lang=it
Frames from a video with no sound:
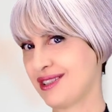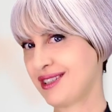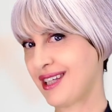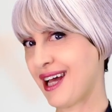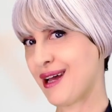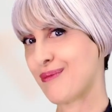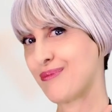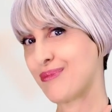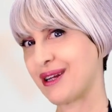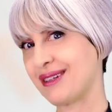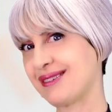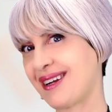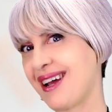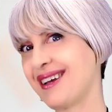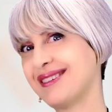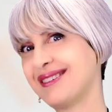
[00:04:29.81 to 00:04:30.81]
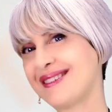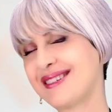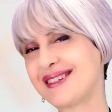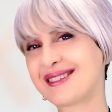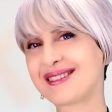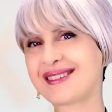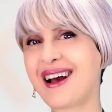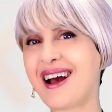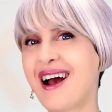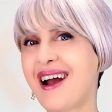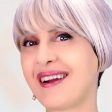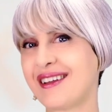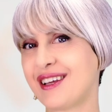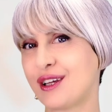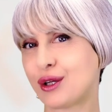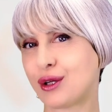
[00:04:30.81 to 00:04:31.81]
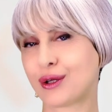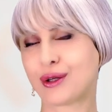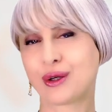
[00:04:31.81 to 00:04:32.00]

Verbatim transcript: sempre trendy e sani